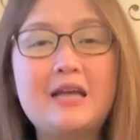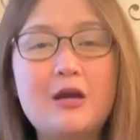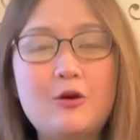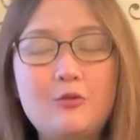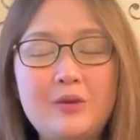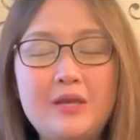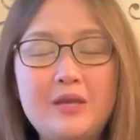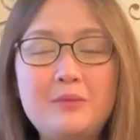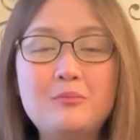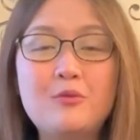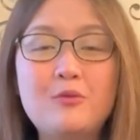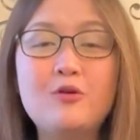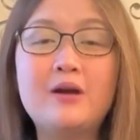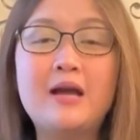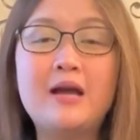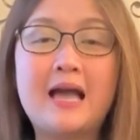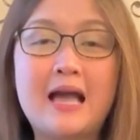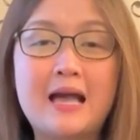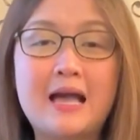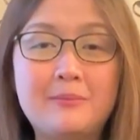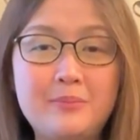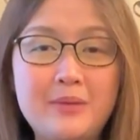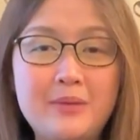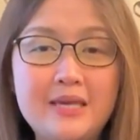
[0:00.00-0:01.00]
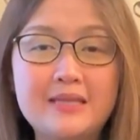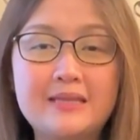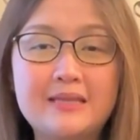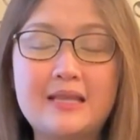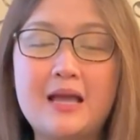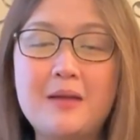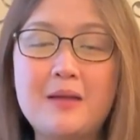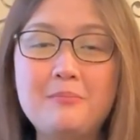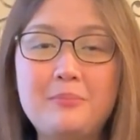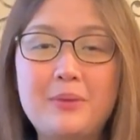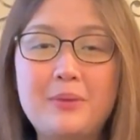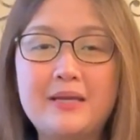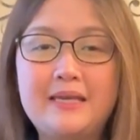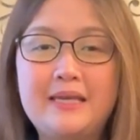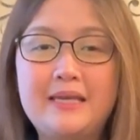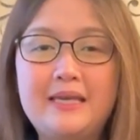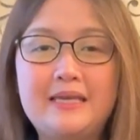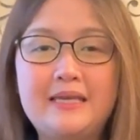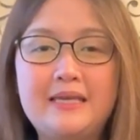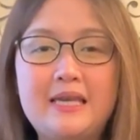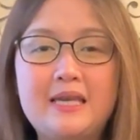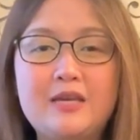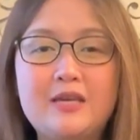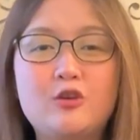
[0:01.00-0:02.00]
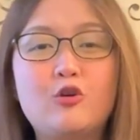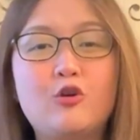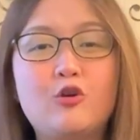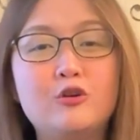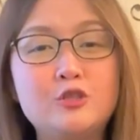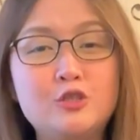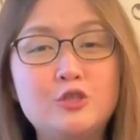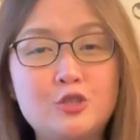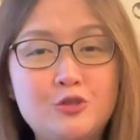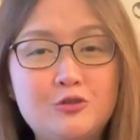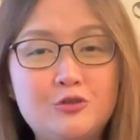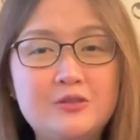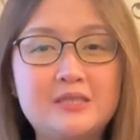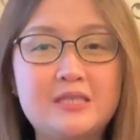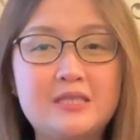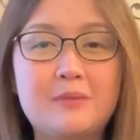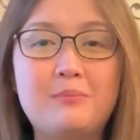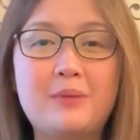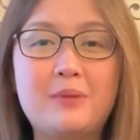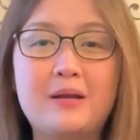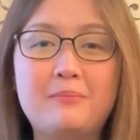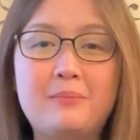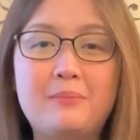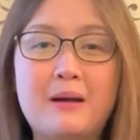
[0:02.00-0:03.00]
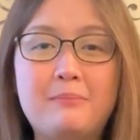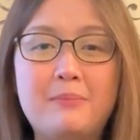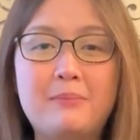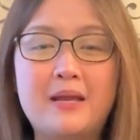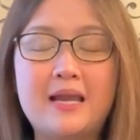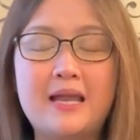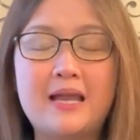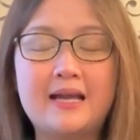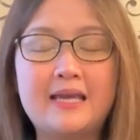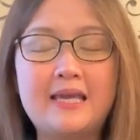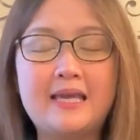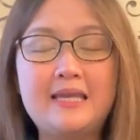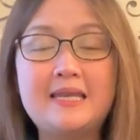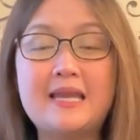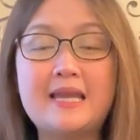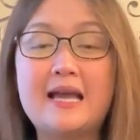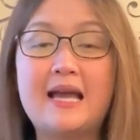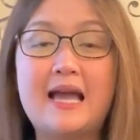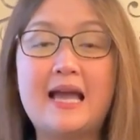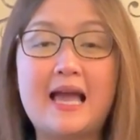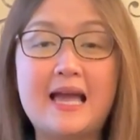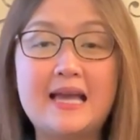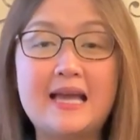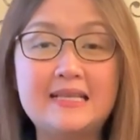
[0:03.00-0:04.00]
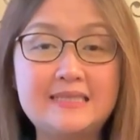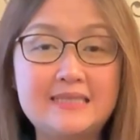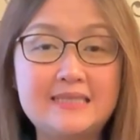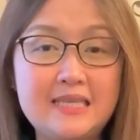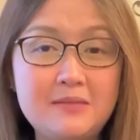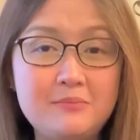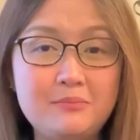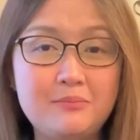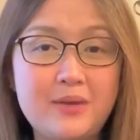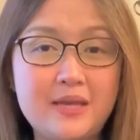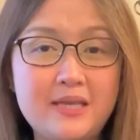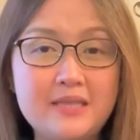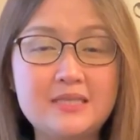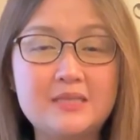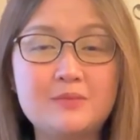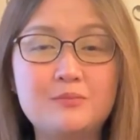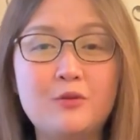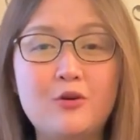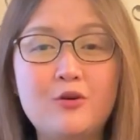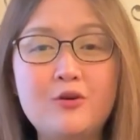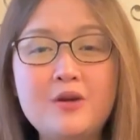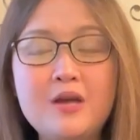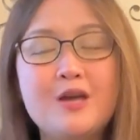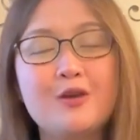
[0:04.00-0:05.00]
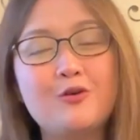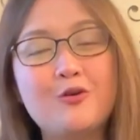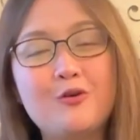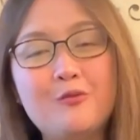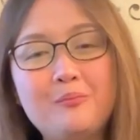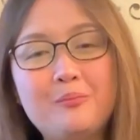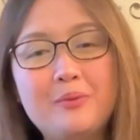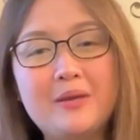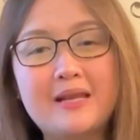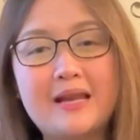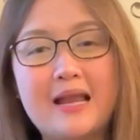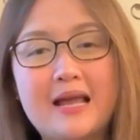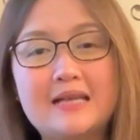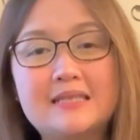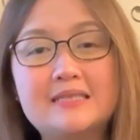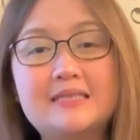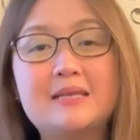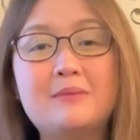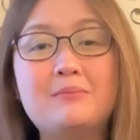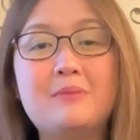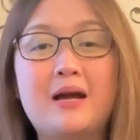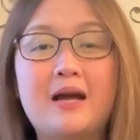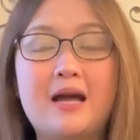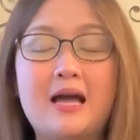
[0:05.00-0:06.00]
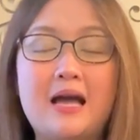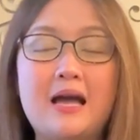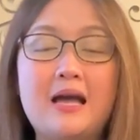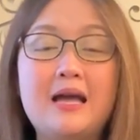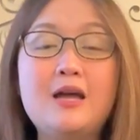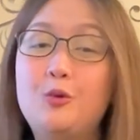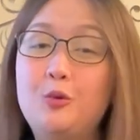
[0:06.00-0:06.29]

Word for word: Gawin mong habit ang pagiging conscious sa pagpapalaki pagpapalaki ng asset base mo kumpara sa mga